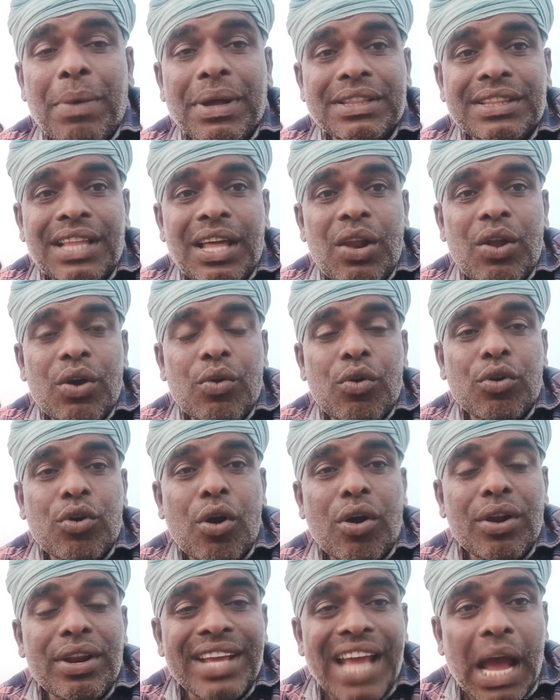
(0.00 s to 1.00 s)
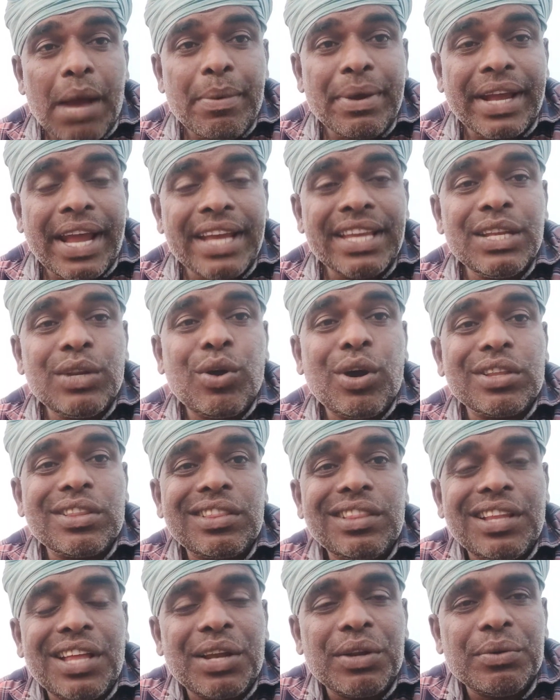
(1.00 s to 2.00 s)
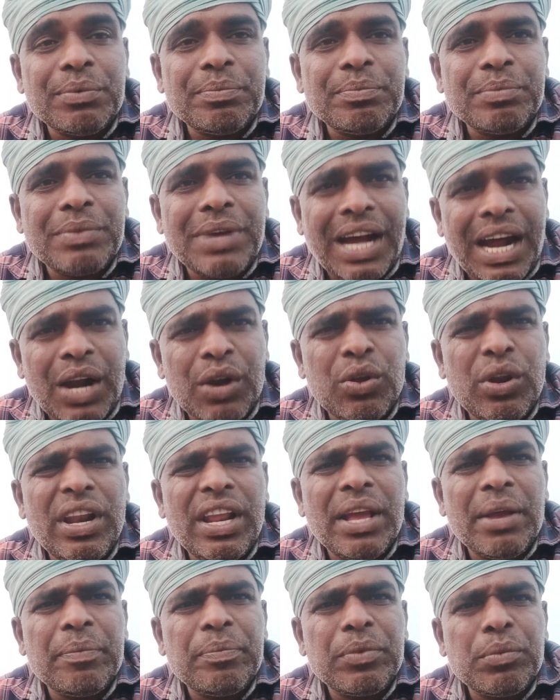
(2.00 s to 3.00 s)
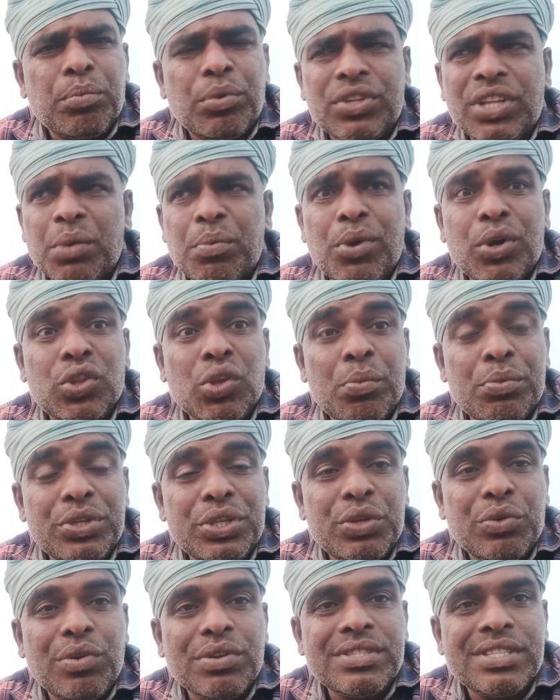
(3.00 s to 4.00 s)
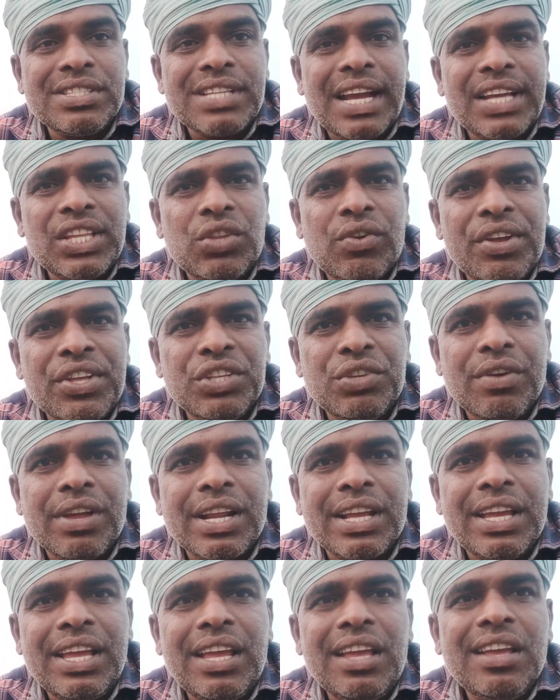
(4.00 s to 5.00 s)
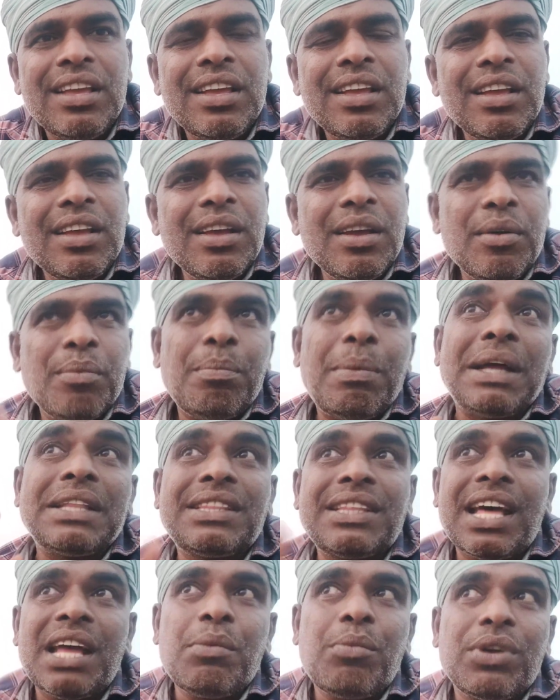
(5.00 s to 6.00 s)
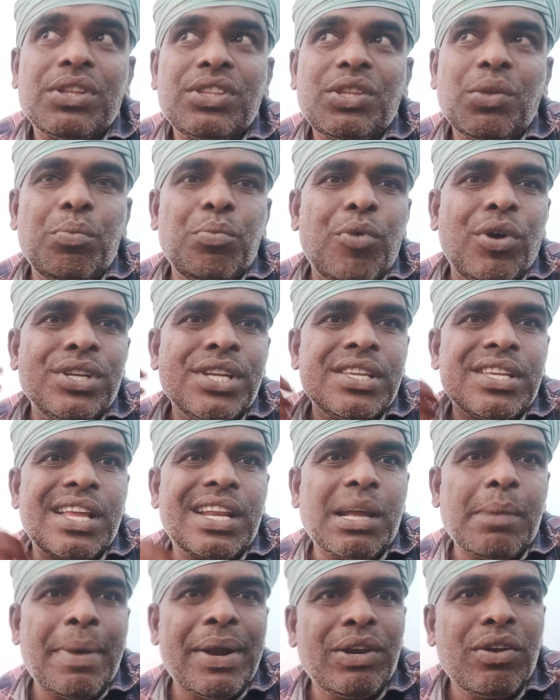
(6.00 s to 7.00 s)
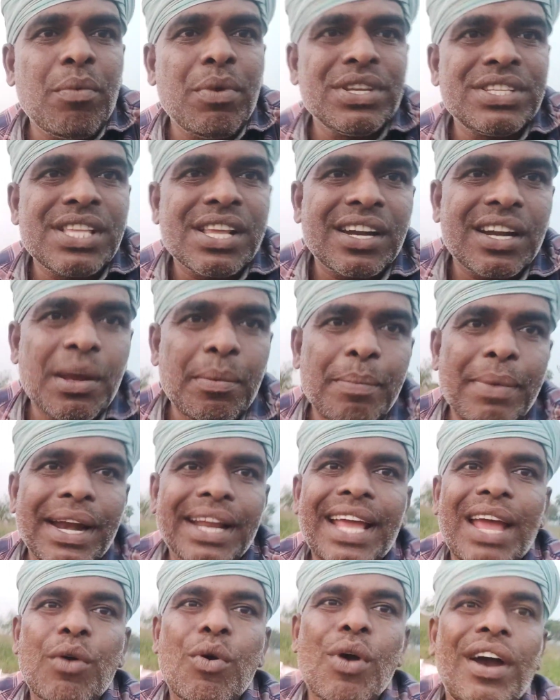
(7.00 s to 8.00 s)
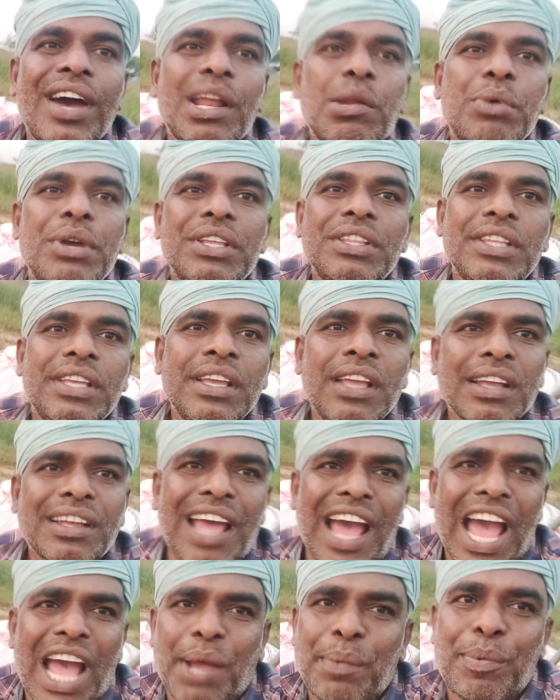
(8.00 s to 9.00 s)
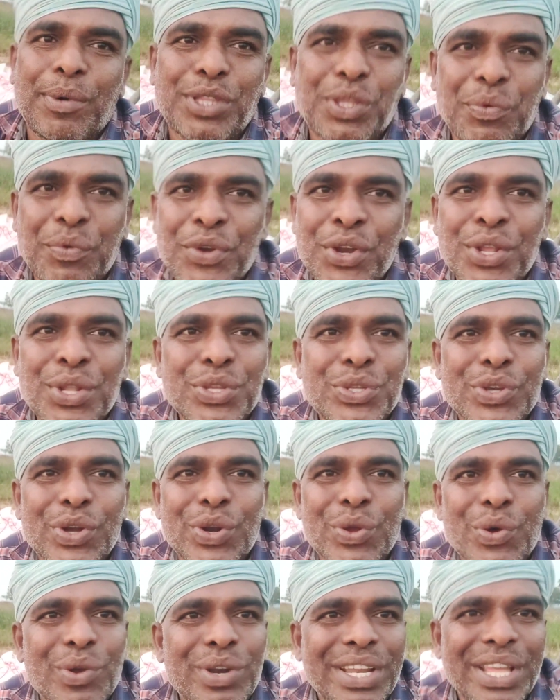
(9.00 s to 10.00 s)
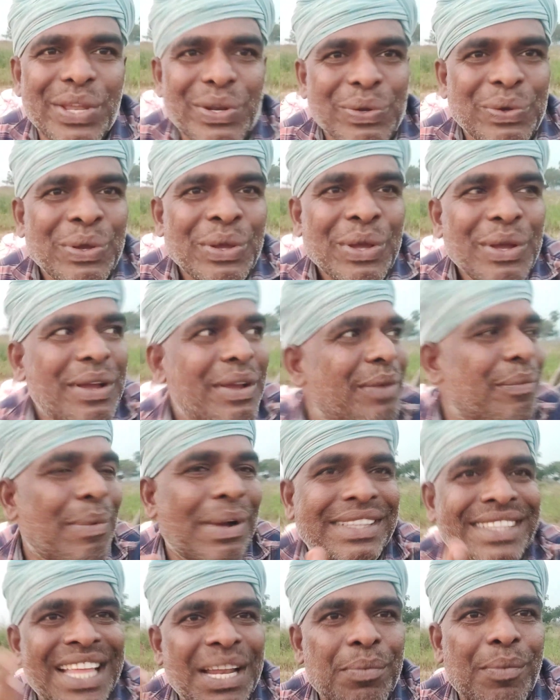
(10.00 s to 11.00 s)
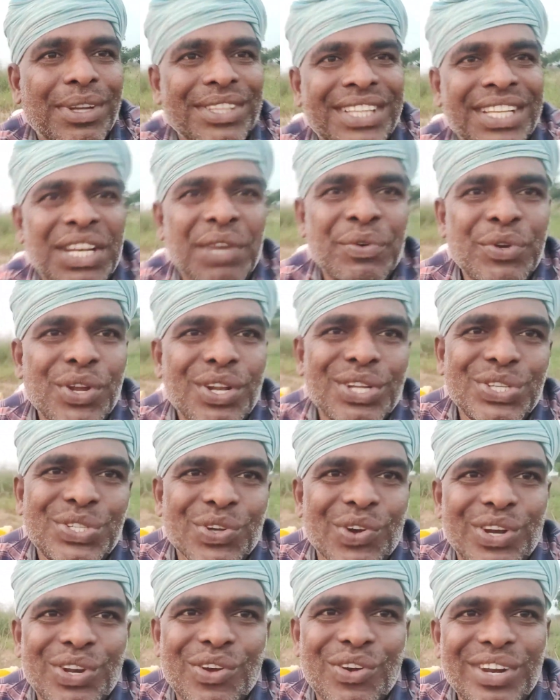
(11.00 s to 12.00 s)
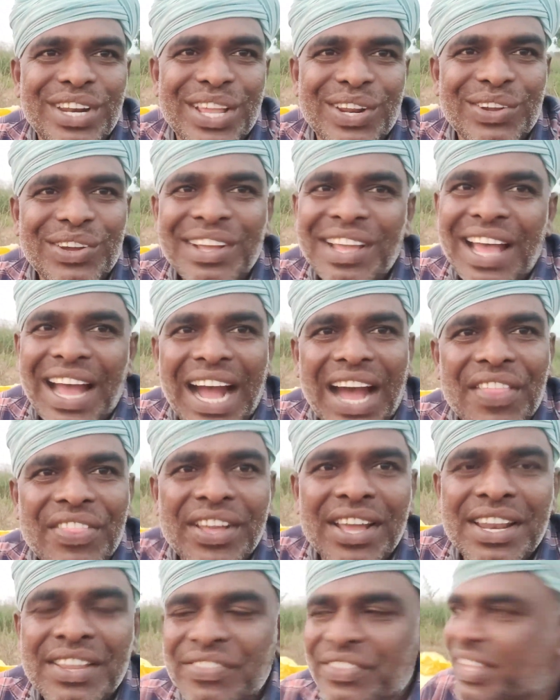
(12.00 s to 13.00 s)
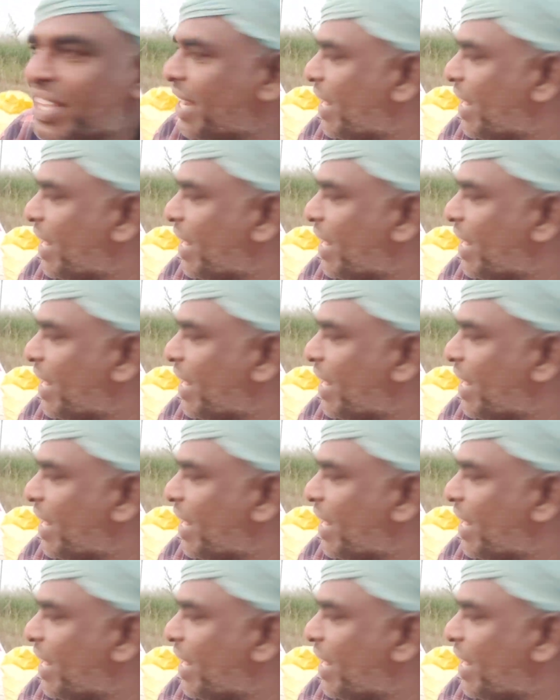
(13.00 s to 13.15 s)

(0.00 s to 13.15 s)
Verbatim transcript: బత్తాలు ఒక్కొక్కరు యాభై కేజీలకు వస్తున్నారు ఆడవాళ్ళే తొమ్మిది నుంచి కొద్ది సాయంత్రం ఐదు వరకు బత్తాలు మొత్తం మోసేసరికి బయటకు మోసేసరికి మెడకాయ వంకర పోయింది కాకపోతే వీడియో తీసుకోడు లేరు మొత్తాలు మొత్తం తీసుకోవడం ఎవరు లేరు అందుకే నేను